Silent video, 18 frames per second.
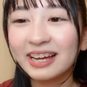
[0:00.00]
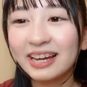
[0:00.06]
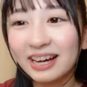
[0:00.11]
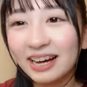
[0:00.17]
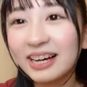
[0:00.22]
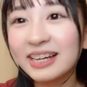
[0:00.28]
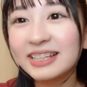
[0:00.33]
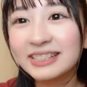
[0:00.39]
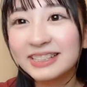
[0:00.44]

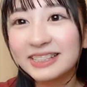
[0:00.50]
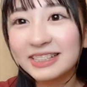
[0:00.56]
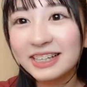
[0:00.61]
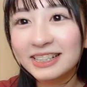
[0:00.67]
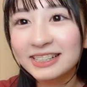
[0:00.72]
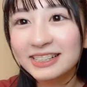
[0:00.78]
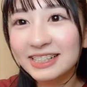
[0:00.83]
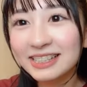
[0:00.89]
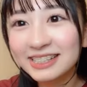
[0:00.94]
はい新
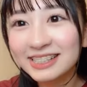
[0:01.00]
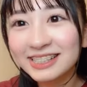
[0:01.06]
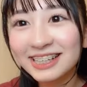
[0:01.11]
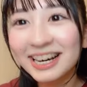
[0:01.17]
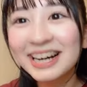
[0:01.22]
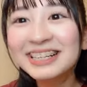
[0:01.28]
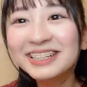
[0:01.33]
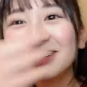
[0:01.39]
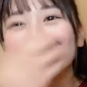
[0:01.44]
幹線通
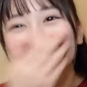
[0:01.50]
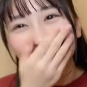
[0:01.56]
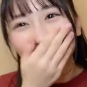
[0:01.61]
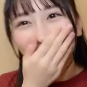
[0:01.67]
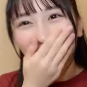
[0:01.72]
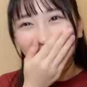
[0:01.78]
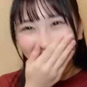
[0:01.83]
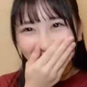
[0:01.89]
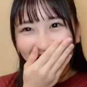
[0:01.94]
学をし
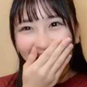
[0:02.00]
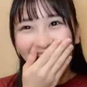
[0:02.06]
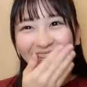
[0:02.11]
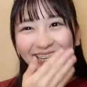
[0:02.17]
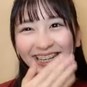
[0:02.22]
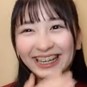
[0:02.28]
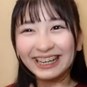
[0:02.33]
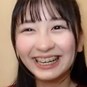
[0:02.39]
てました